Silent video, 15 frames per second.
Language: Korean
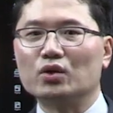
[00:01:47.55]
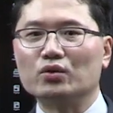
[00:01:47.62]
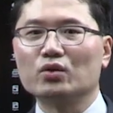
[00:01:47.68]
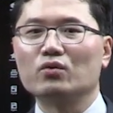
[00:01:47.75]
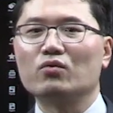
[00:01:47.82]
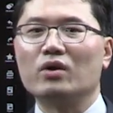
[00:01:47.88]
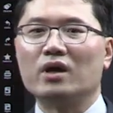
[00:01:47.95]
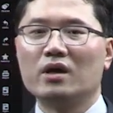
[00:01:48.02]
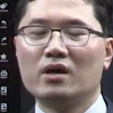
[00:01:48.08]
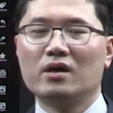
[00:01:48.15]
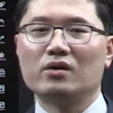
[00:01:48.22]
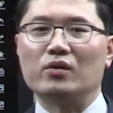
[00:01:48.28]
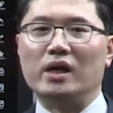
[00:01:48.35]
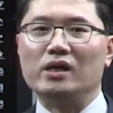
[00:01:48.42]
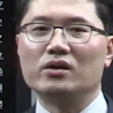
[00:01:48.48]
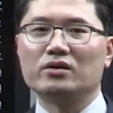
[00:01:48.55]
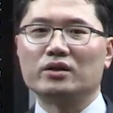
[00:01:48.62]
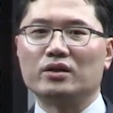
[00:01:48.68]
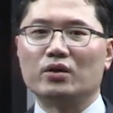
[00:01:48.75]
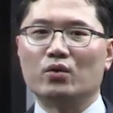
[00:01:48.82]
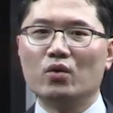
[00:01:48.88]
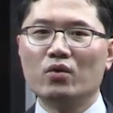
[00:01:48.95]
적용과
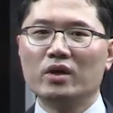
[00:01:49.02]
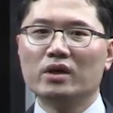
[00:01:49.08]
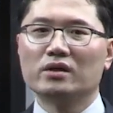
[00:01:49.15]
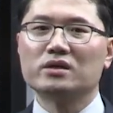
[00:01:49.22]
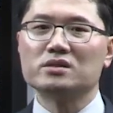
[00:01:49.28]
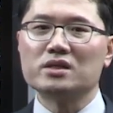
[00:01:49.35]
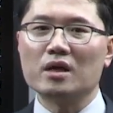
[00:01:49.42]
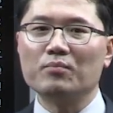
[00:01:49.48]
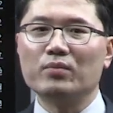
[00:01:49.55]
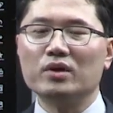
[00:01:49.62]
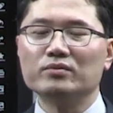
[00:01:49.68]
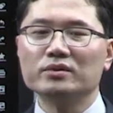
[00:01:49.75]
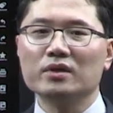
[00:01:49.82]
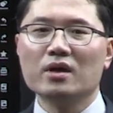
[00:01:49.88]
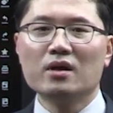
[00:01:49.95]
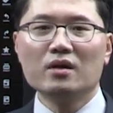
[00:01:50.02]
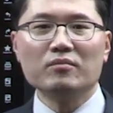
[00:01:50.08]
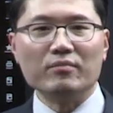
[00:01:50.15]
관련이 되고 그 세법은